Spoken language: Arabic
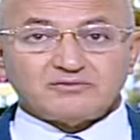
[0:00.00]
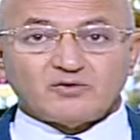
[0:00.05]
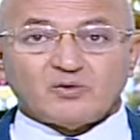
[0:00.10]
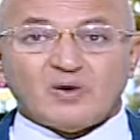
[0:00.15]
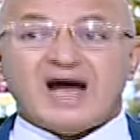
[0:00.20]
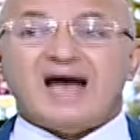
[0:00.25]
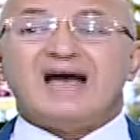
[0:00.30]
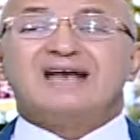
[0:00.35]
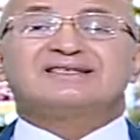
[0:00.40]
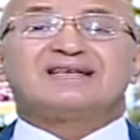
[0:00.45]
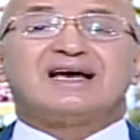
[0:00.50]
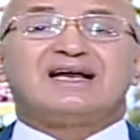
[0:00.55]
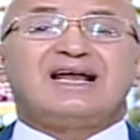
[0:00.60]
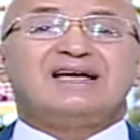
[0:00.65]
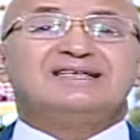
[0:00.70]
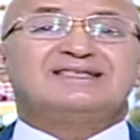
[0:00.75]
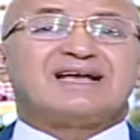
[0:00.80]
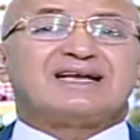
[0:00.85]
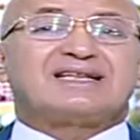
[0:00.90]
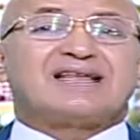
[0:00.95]
وهذا
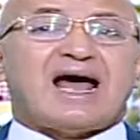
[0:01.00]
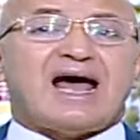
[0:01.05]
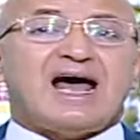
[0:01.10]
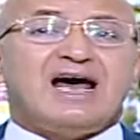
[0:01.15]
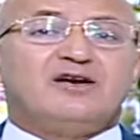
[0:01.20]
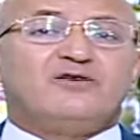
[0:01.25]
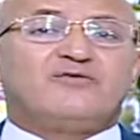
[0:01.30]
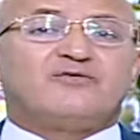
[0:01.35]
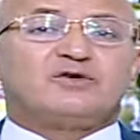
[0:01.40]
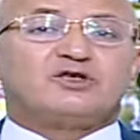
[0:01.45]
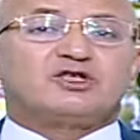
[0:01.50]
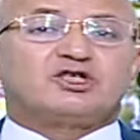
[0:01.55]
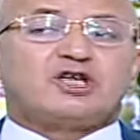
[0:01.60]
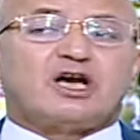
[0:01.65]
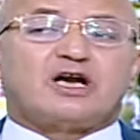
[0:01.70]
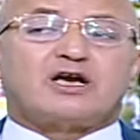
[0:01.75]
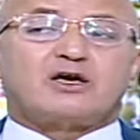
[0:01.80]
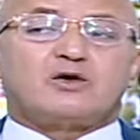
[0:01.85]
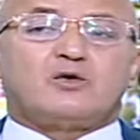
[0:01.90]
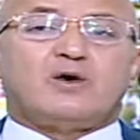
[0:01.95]
ليس تحالف
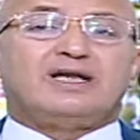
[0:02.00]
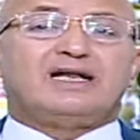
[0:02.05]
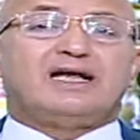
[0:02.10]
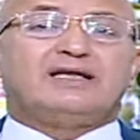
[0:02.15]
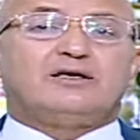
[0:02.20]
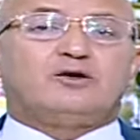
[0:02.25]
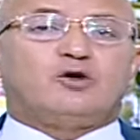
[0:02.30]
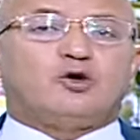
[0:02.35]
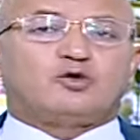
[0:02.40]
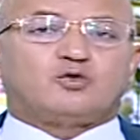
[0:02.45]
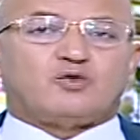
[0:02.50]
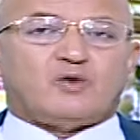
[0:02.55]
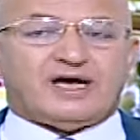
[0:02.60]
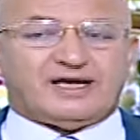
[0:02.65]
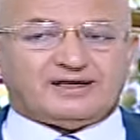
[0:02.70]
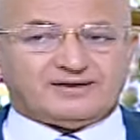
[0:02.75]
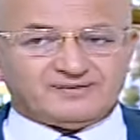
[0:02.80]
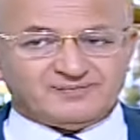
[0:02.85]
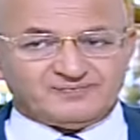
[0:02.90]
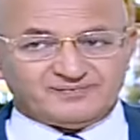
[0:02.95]
للشر ولا
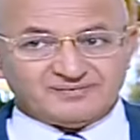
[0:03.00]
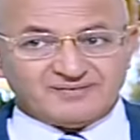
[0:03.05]
للعدوان